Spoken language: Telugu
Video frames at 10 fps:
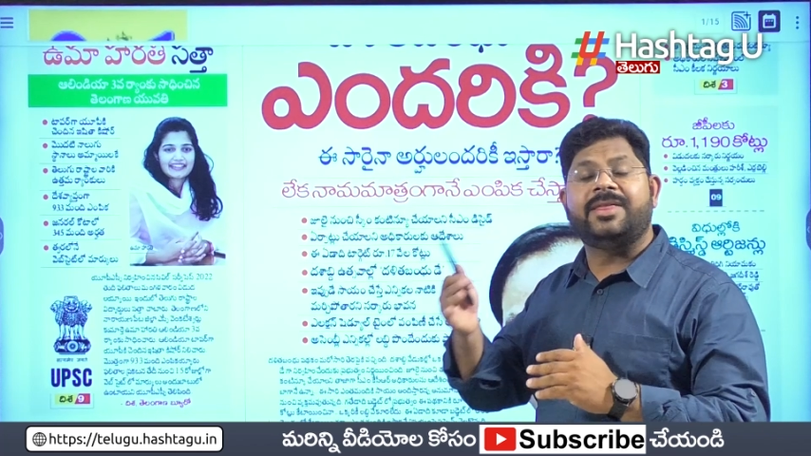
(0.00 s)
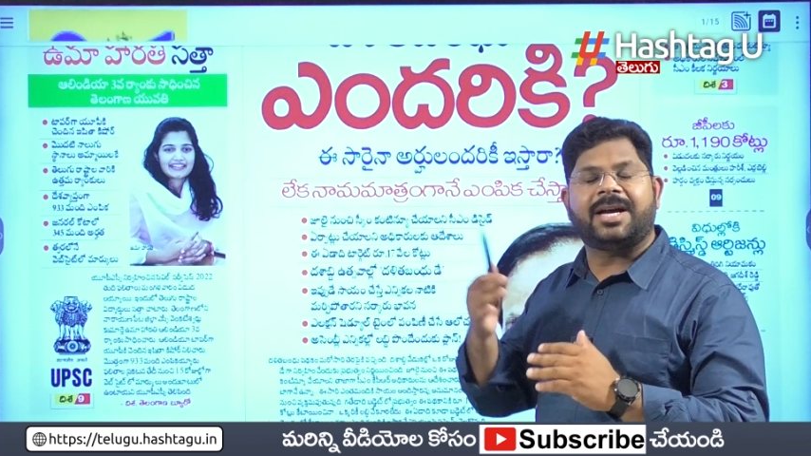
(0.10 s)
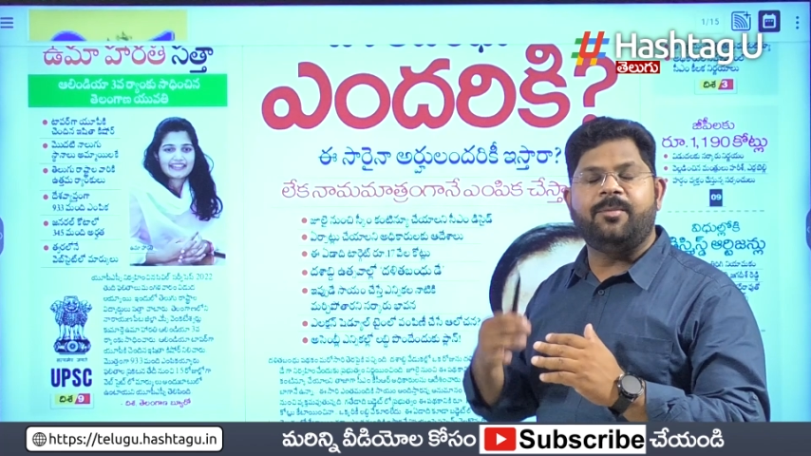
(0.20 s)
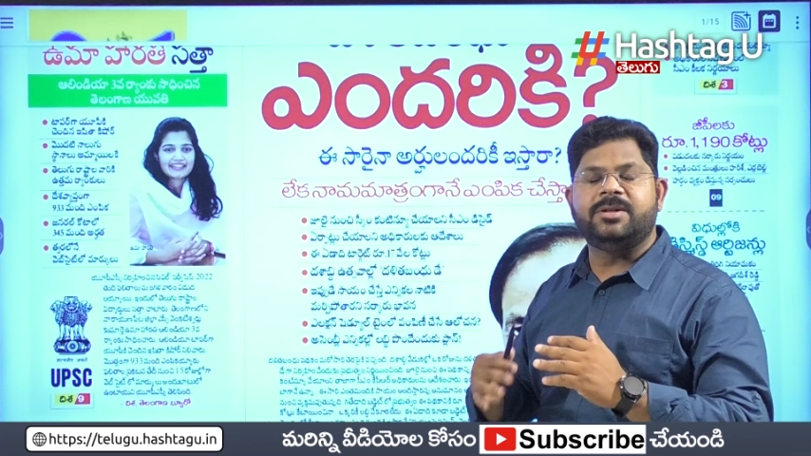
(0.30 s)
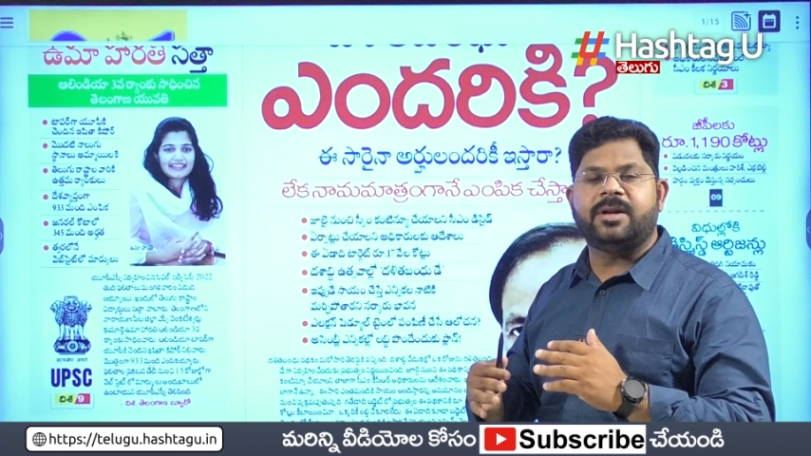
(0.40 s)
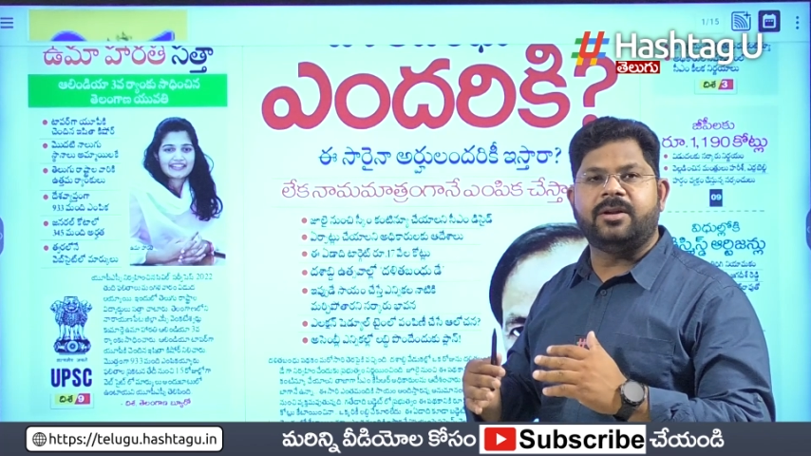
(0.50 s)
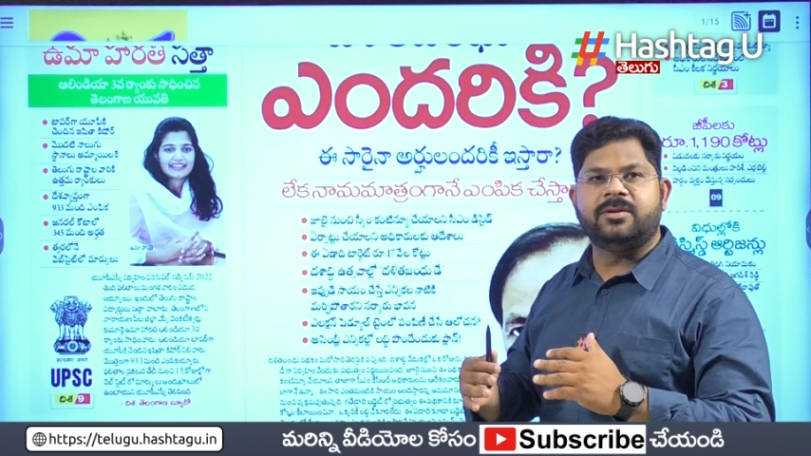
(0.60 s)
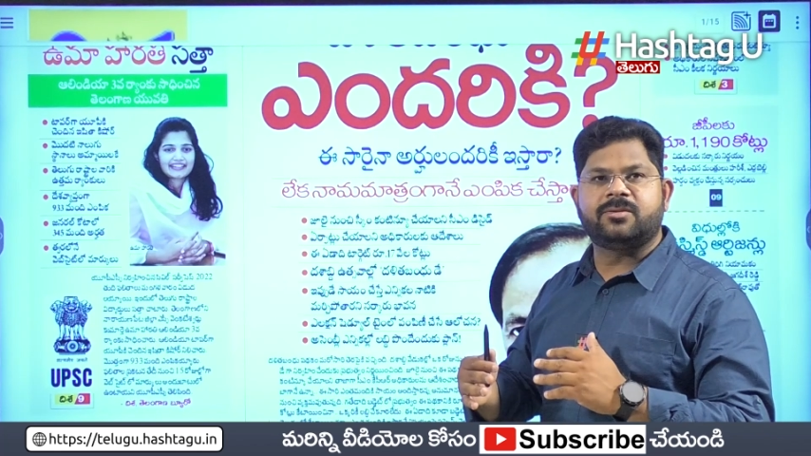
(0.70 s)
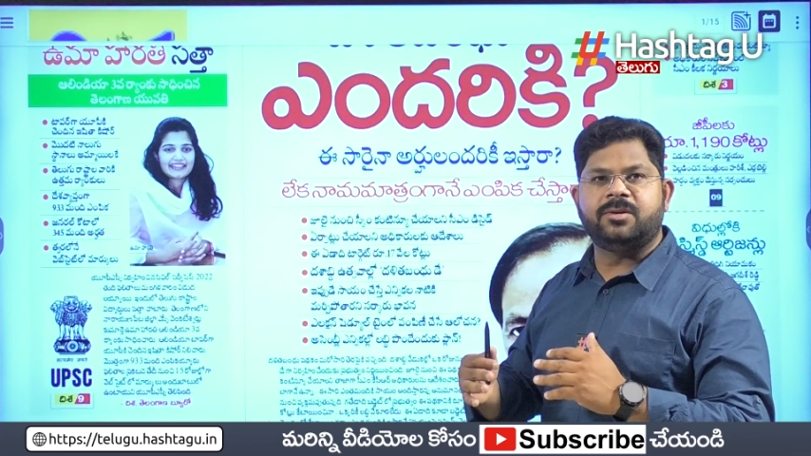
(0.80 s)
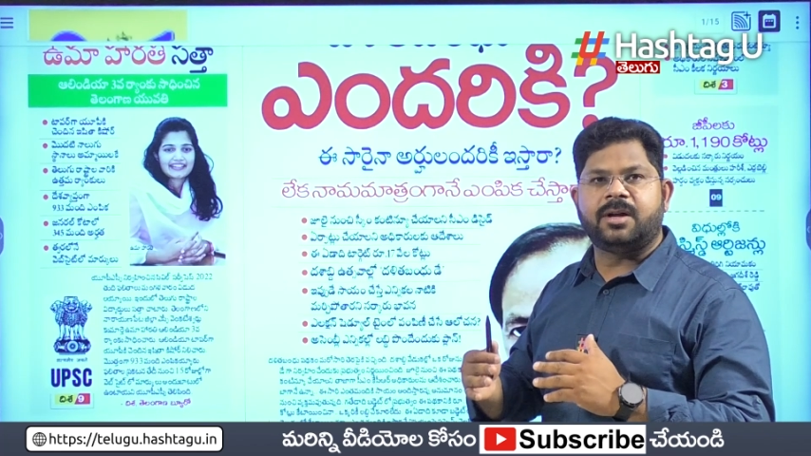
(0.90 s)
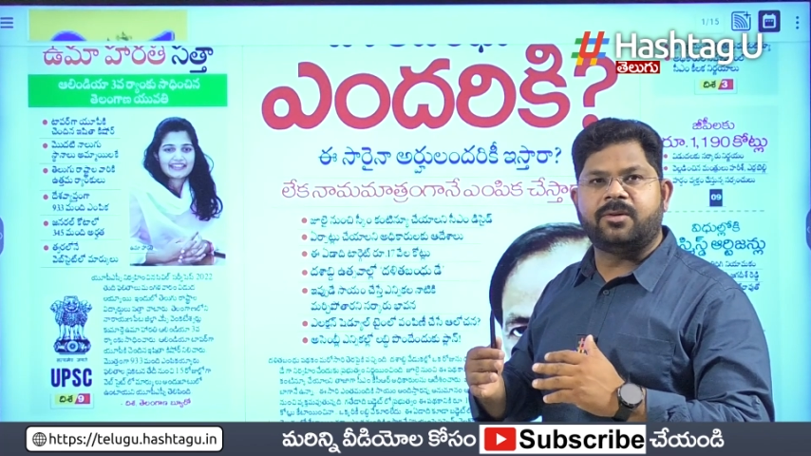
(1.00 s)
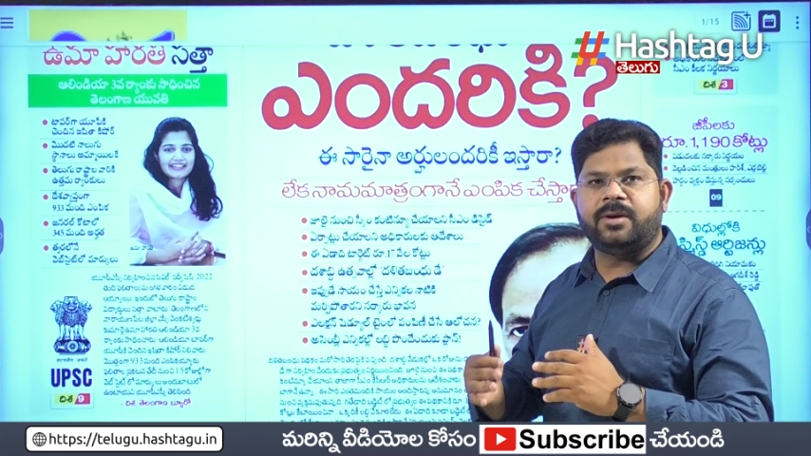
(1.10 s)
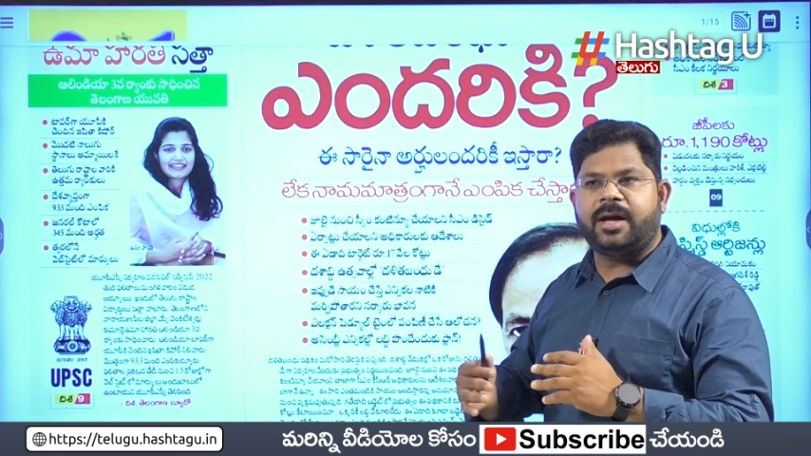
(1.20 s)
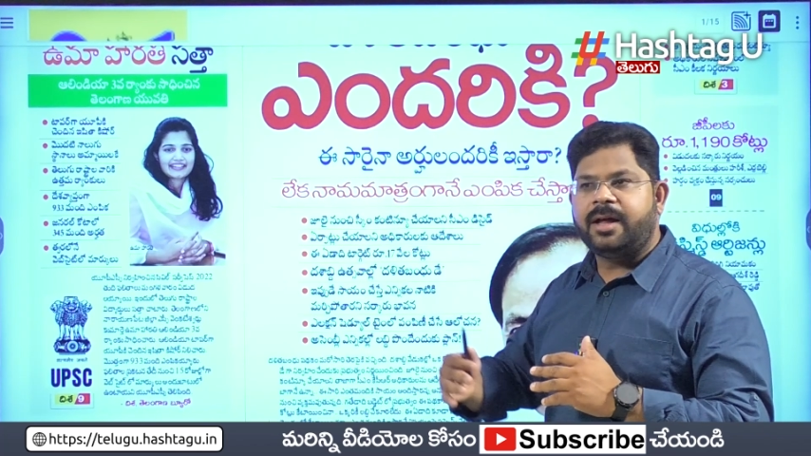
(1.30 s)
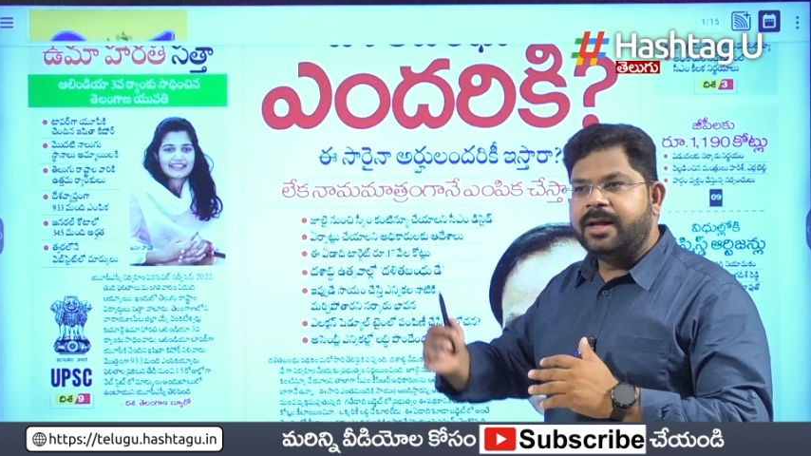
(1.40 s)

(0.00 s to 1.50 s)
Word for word: ఎంత కమిషన్లు తీసుకున్నారో కూడా